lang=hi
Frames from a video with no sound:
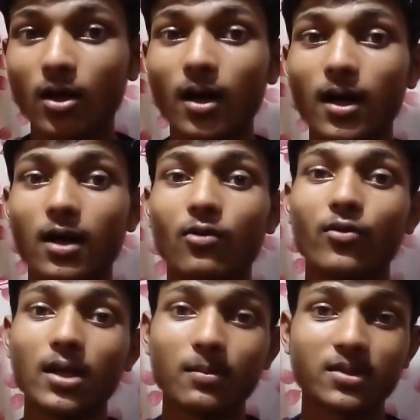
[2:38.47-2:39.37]
हाँ
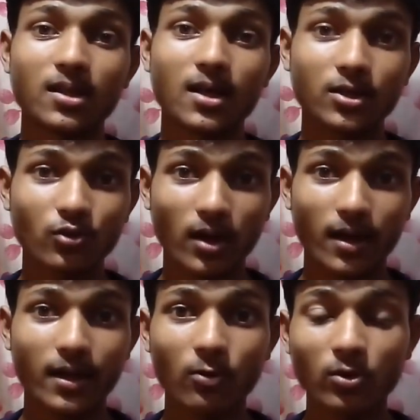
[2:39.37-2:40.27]
फैल मछली का जो हर्ट
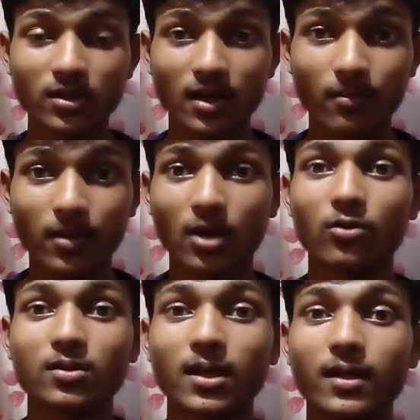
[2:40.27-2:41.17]
है वो इतना बड़ा
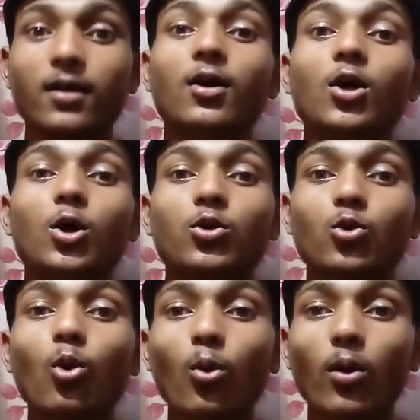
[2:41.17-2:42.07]
होता है
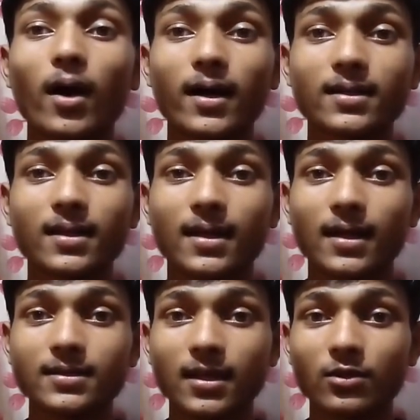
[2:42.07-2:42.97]
तो अगर देखा
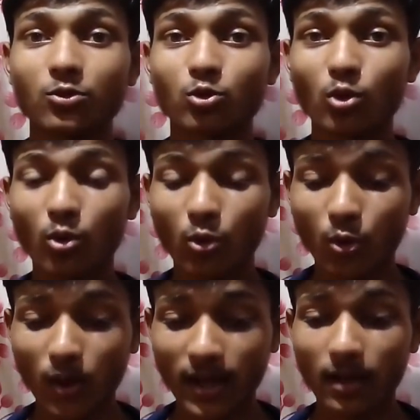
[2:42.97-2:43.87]
जाए तो
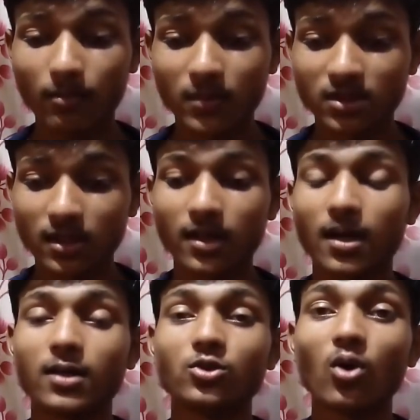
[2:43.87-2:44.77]
फैल मछली
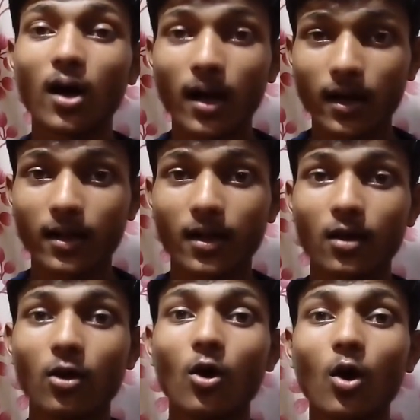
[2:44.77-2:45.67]
का जो हर्ट है
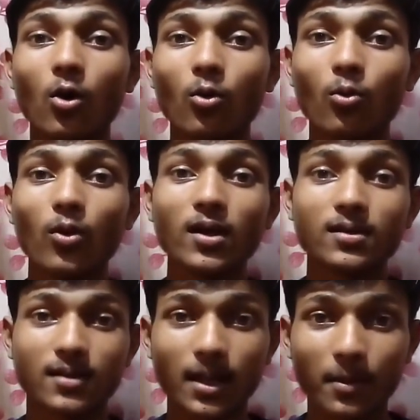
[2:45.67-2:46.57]
वो
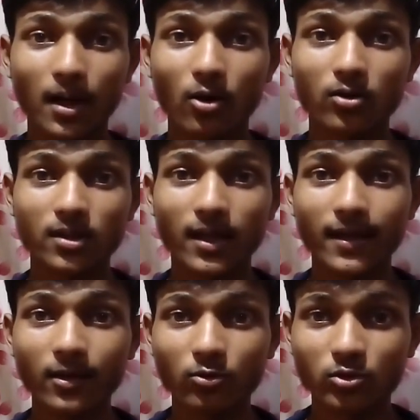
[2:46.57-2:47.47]
इतना बड़ा होता
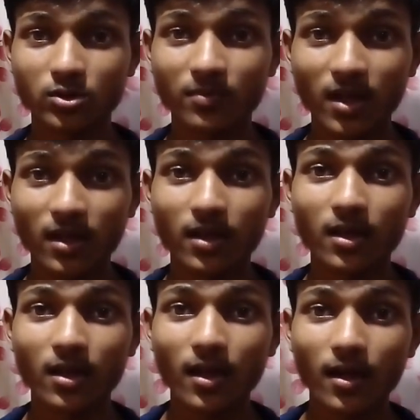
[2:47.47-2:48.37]
है उसमें
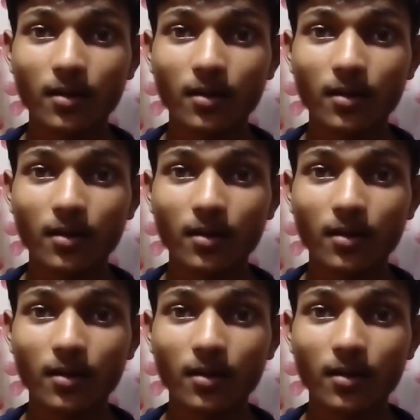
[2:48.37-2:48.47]
एक